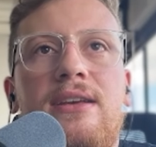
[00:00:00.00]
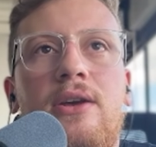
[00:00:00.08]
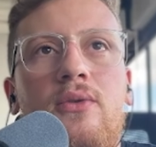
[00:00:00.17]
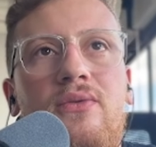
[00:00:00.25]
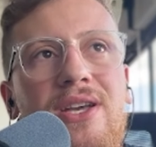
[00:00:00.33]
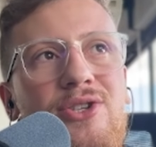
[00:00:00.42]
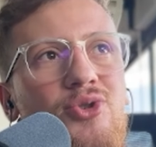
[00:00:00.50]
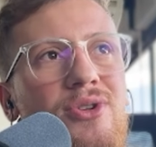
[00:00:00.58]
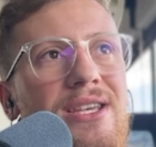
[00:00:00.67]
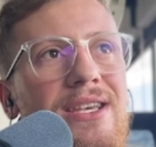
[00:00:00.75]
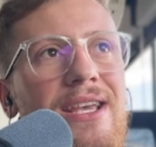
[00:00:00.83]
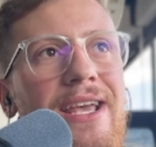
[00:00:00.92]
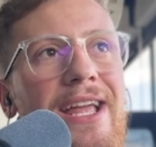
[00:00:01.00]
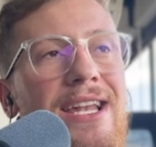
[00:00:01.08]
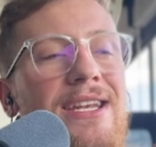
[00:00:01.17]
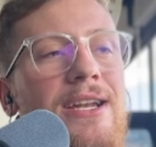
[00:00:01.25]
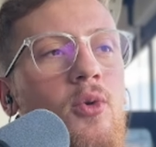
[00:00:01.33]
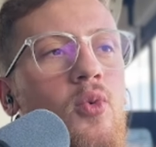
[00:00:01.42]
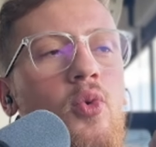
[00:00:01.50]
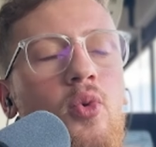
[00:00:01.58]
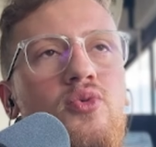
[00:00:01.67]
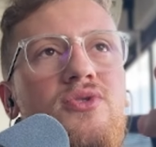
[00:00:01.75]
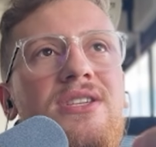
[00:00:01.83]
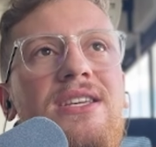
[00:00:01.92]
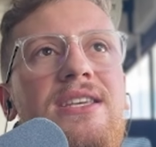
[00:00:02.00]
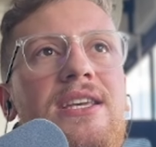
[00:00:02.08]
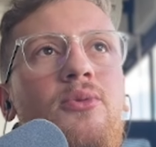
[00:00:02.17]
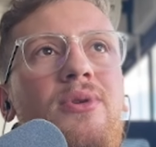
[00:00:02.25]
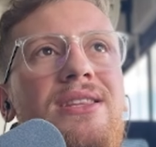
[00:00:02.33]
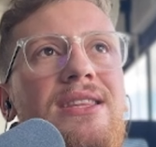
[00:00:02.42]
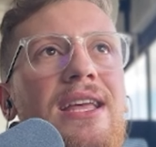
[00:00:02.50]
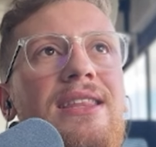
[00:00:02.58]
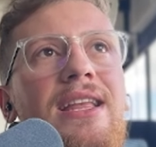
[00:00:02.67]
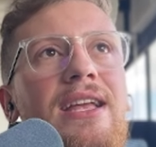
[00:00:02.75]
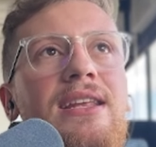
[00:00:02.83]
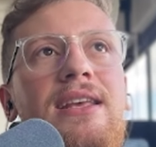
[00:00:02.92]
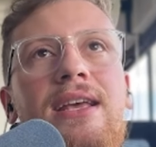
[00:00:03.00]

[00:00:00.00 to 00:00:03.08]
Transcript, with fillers: Eu vejo que ele não conseguiu entender e